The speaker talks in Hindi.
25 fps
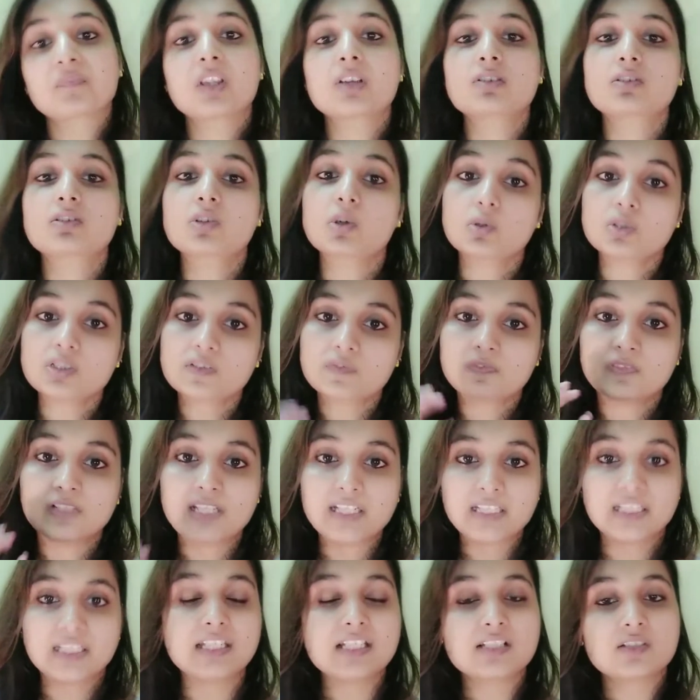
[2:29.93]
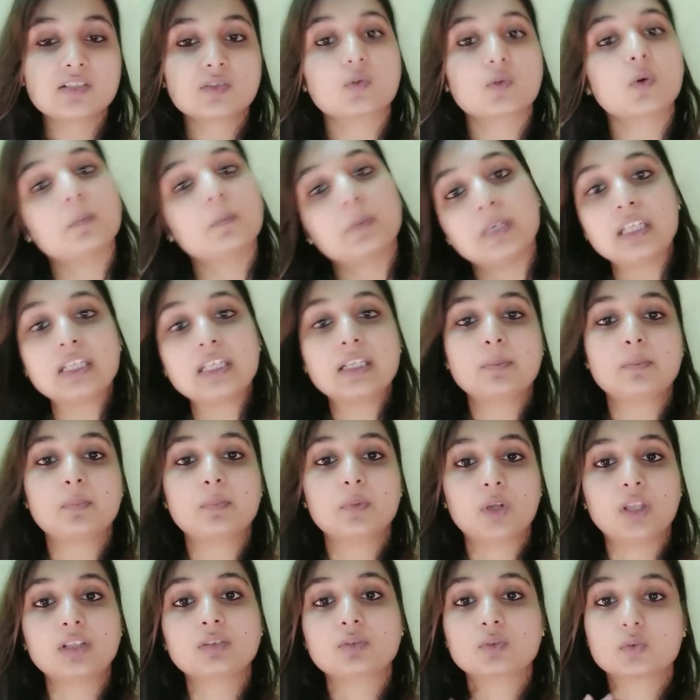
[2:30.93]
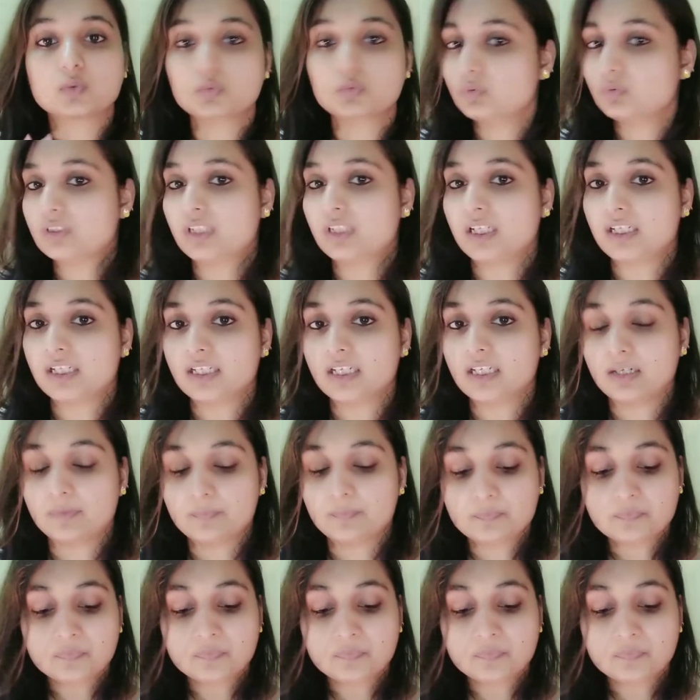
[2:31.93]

सो so, उस फ्लेकीनेस को भी ये प्रोडक्ट दूर करेगा